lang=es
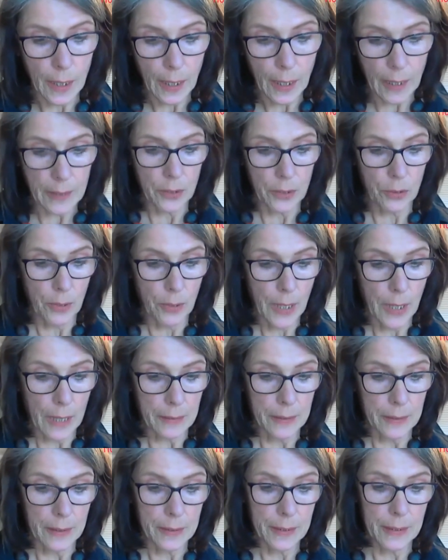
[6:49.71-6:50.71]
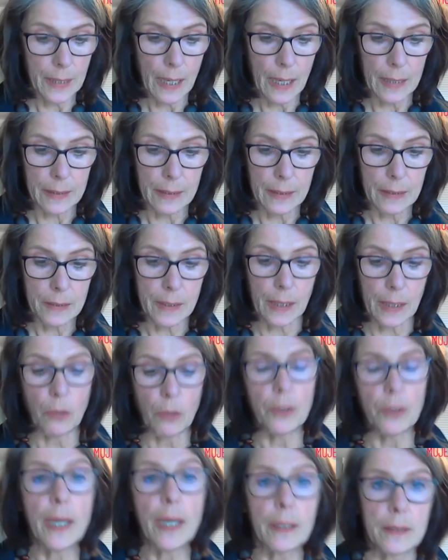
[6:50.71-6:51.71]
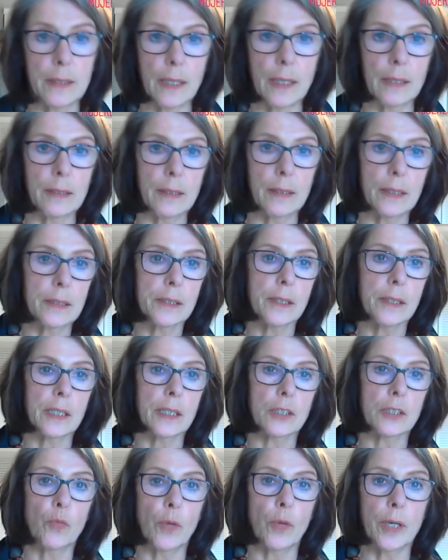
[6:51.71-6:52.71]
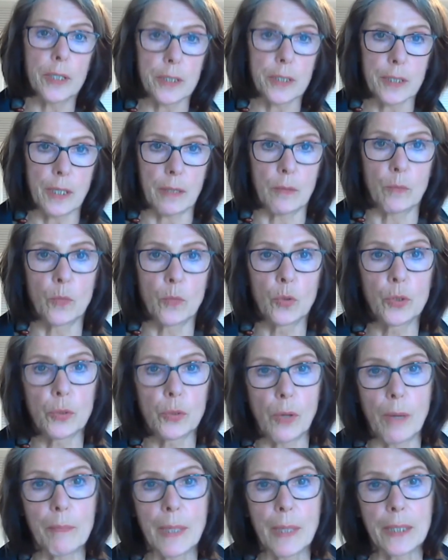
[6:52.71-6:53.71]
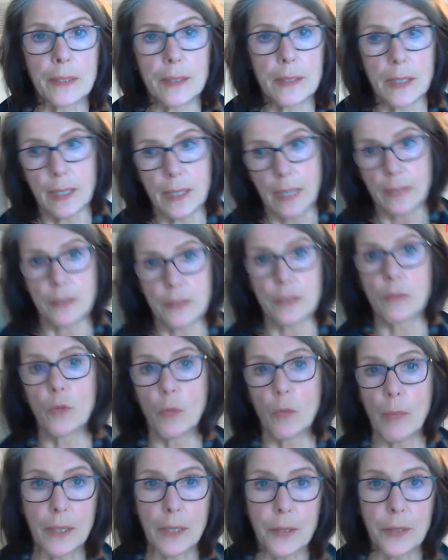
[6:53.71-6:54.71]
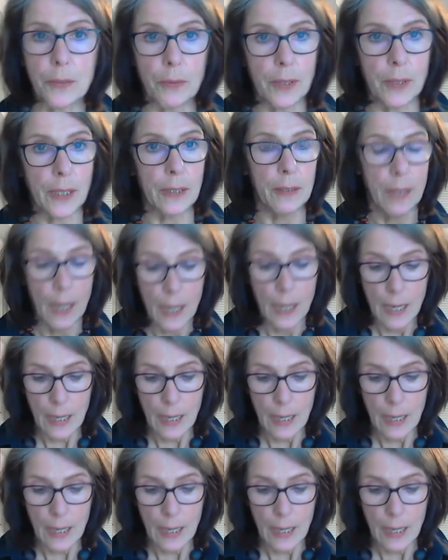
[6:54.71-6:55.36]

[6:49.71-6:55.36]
género y etnicidad se conectan y se refuerzan mutuamente en este momento y,